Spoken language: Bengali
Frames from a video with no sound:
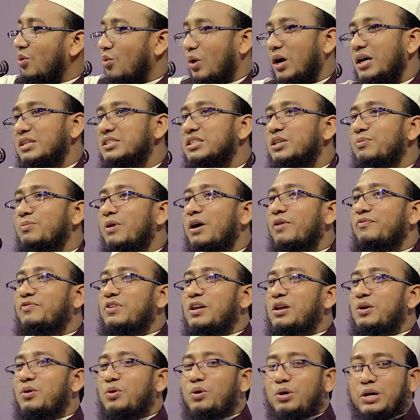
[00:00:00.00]
ওয়াজ
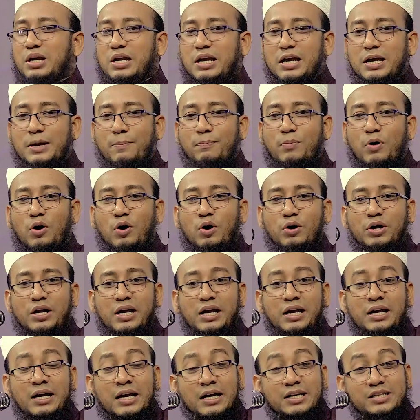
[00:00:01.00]
মাহফিল হইলে
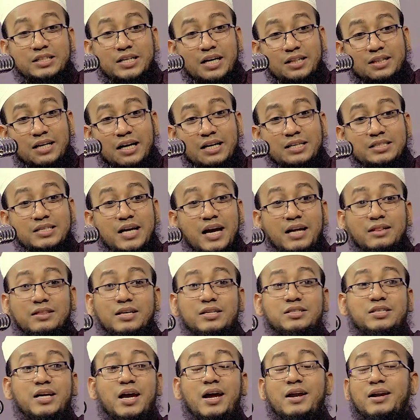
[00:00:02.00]
পরে সেথায়
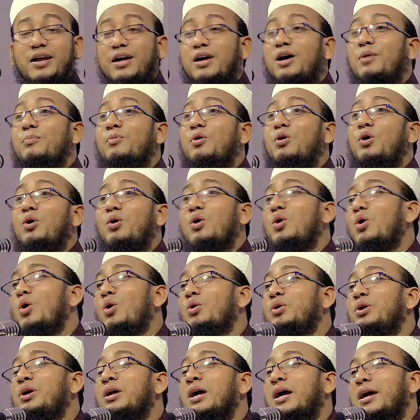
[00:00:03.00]
যাইতে চায় না
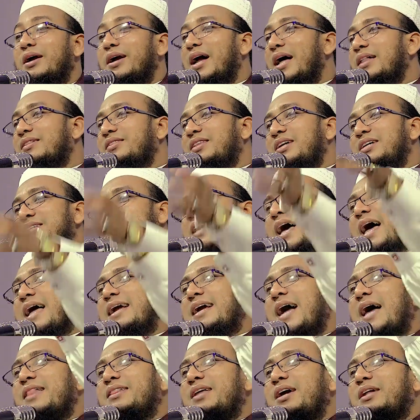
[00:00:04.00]
মন রাত্রি
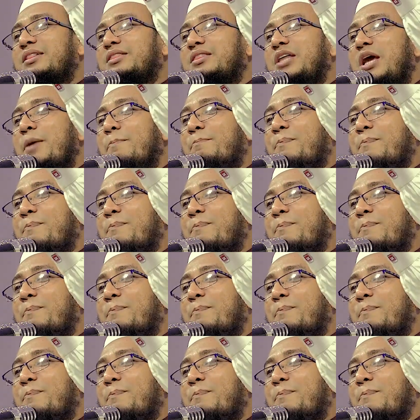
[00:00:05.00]
জায়গা দেখতে